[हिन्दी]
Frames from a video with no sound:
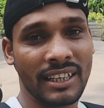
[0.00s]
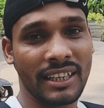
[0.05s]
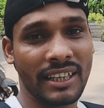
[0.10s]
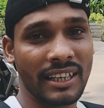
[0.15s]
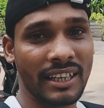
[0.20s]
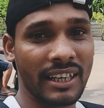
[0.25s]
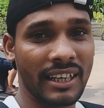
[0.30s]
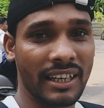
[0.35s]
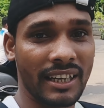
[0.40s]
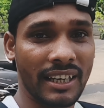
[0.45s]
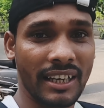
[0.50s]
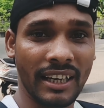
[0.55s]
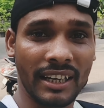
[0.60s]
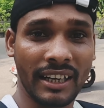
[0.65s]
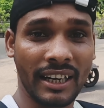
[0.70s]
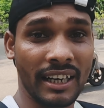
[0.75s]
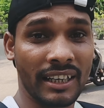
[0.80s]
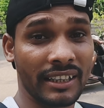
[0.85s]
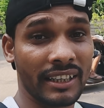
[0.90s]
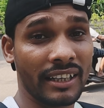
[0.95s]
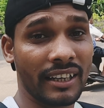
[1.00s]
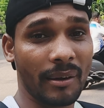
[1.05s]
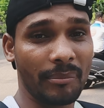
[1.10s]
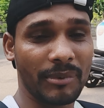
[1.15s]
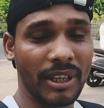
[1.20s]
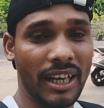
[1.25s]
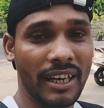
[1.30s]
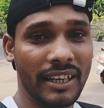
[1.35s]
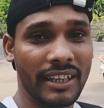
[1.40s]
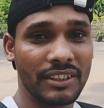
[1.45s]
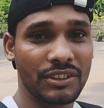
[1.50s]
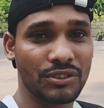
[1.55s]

क्रिकेट के कप्तान